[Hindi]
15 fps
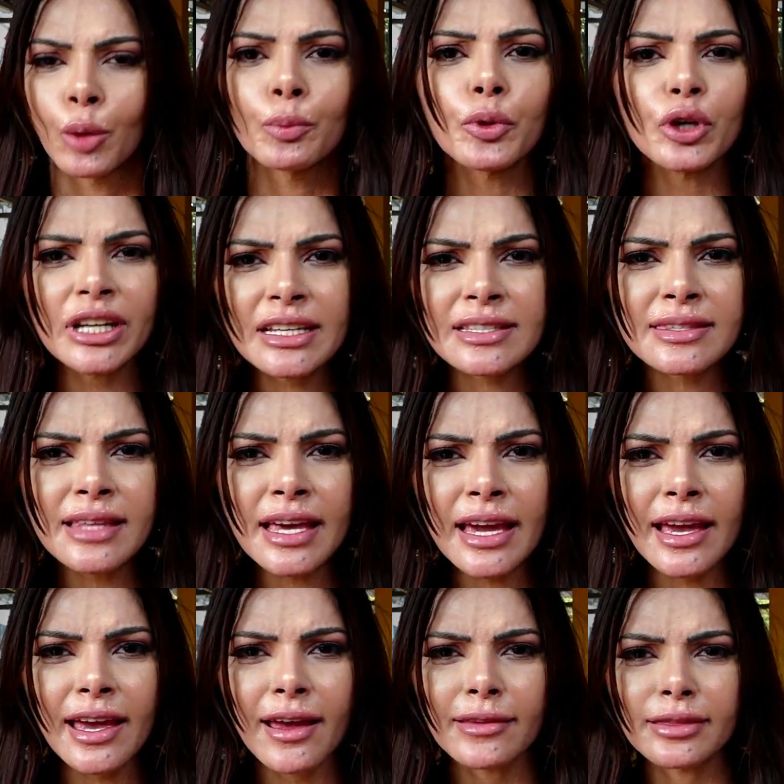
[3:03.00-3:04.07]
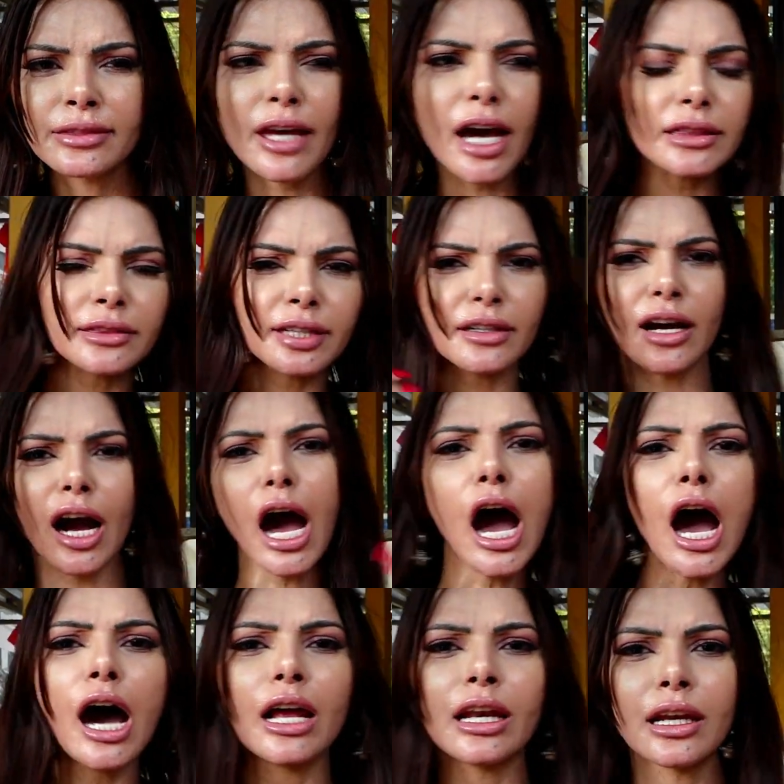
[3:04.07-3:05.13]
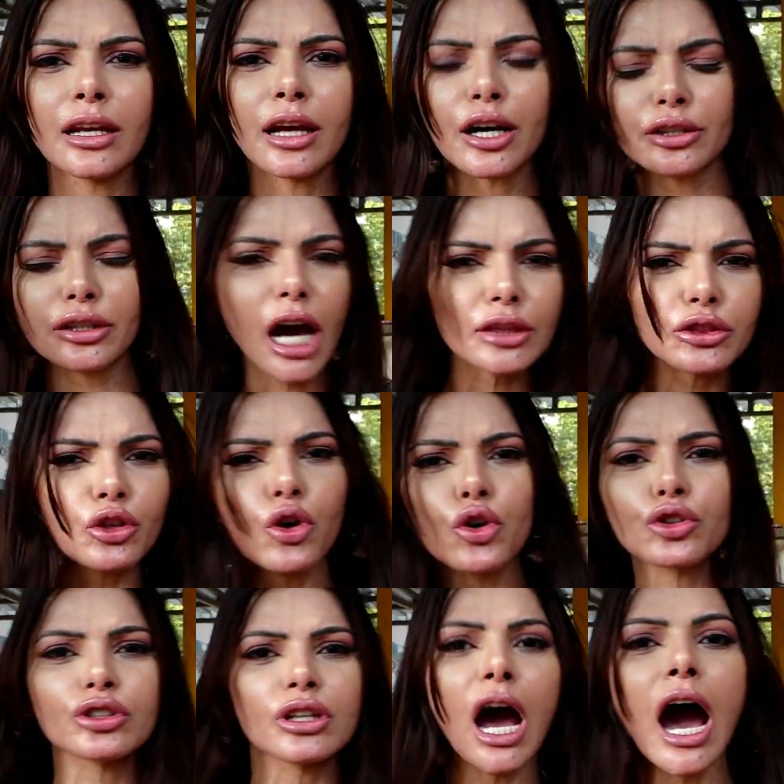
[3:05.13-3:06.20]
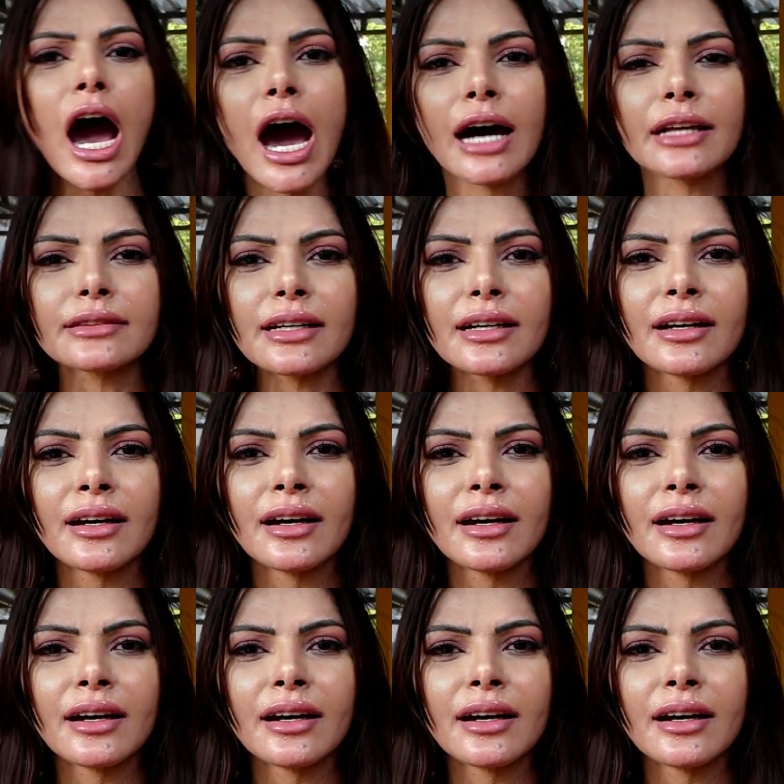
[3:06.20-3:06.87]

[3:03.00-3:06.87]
पुलिस ने तत्काल रातों रात